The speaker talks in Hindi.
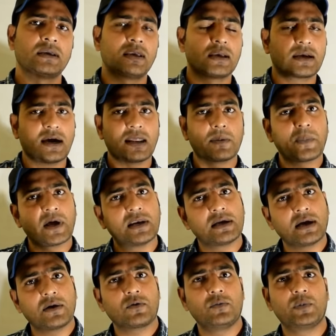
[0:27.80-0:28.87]
कि
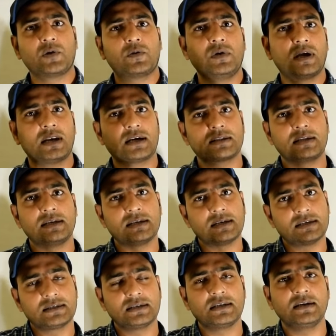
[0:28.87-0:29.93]
कार्यपालिका को बिल्कुल अलग
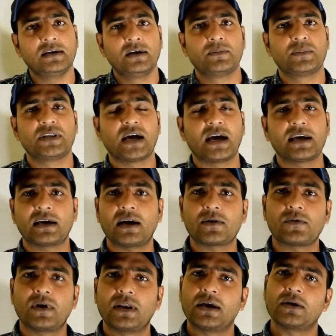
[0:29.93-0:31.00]
तरीके से विधायिका
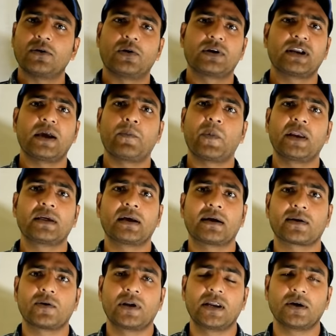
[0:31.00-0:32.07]
को अलग और न्यायपालिका
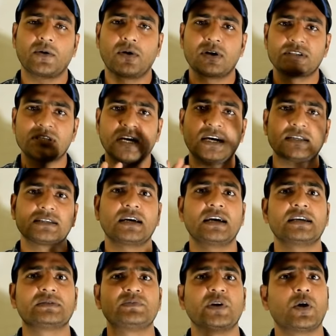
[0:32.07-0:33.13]
को अलग और जहाँ जहाँ
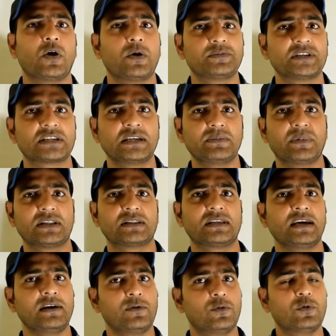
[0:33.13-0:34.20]
इसमें ऑब्जेक्टिव
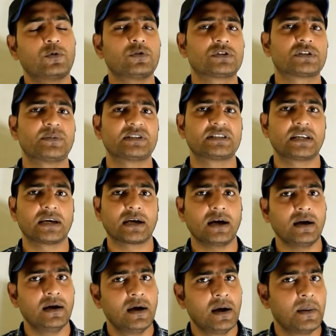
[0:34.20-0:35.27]
बनते हैं उनको समझने
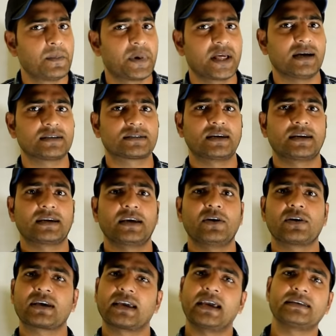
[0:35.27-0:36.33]
का प्रयास करेंगे
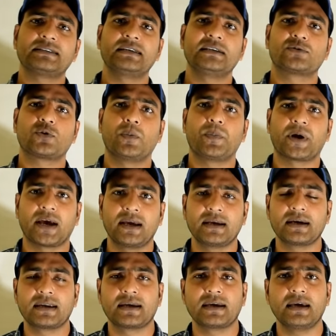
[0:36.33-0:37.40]
और कैसे इसको पढ़ाई
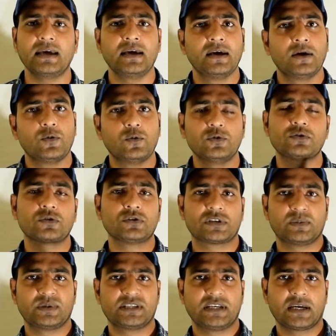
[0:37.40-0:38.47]
करेंगे उसको
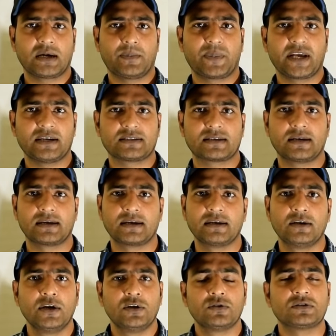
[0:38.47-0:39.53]
समझने का प्रयास करेंगे
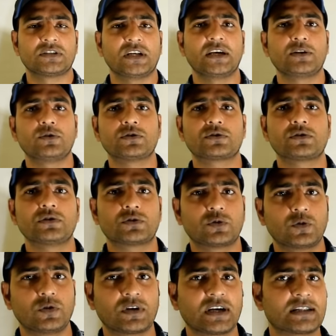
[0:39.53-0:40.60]
तो चलिए दोस्तों
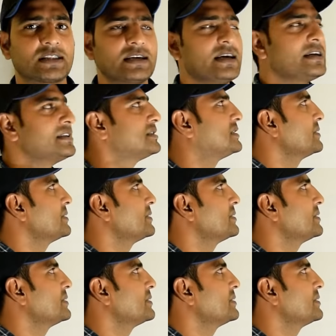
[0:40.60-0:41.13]
शुरू करते हैं इस